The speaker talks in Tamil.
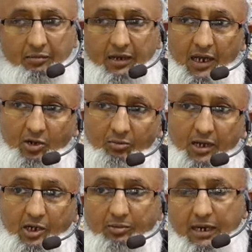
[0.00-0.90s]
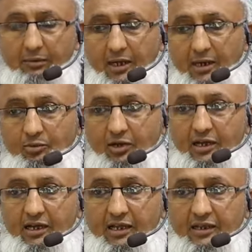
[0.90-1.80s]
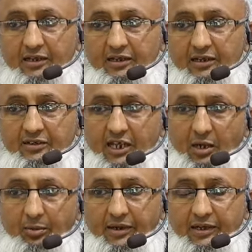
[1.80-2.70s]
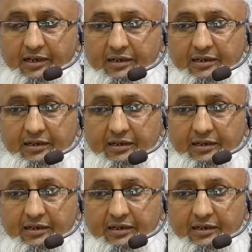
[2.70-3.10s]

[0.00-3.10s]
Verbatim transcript: மேலும் மேலும் நாம் நல்ல முறையில் செயல்பட்டு